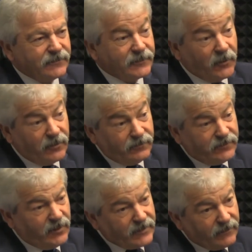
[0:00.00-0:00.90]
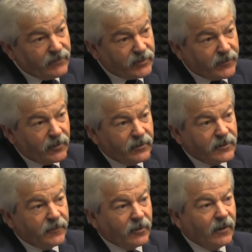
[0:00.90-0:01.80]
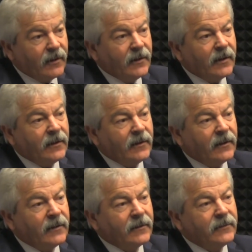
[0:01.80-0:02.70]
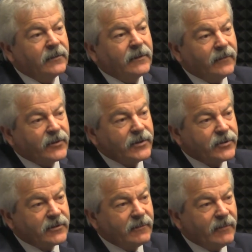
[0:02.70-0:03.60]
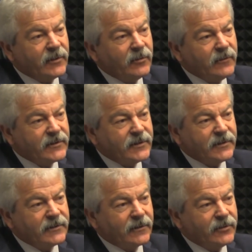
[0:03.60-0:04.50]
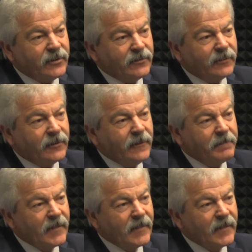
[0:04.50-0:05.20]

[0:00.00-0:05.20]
Sporo, no ja wiem, sporo, nie sporo, ale, ale, ale no najważniejsze, że mamy tę inwestycję zakończoną, bo,